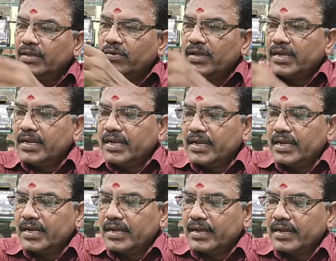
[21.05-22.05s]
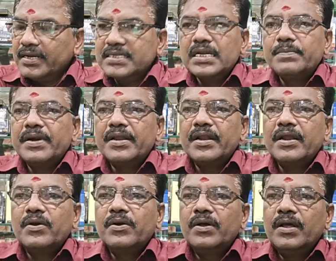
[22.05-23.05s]
இதுக்குள்ளே நீங்கள் இன்சர்ட்
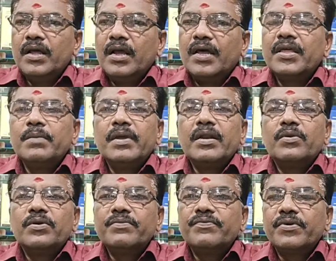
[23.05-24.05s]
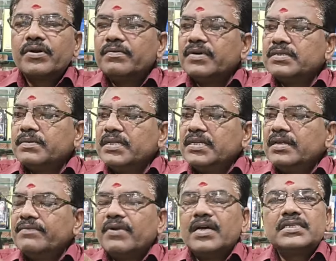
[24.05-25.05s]
பண்ணுறீங்களோ அதே மாதிரி டுவெண்ட்டி ஃபோர் ஹவர்ஸ் வந்து
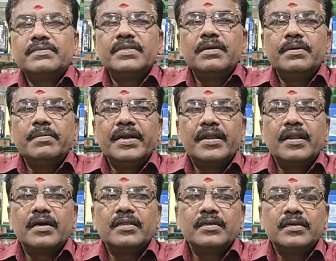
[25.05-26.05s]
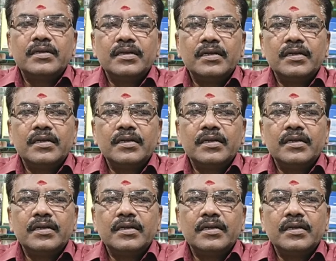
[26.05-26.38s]
இந்த ஃப்ளாஸ்க் வந்து அப்படி மெயின்டைன் ஆகுது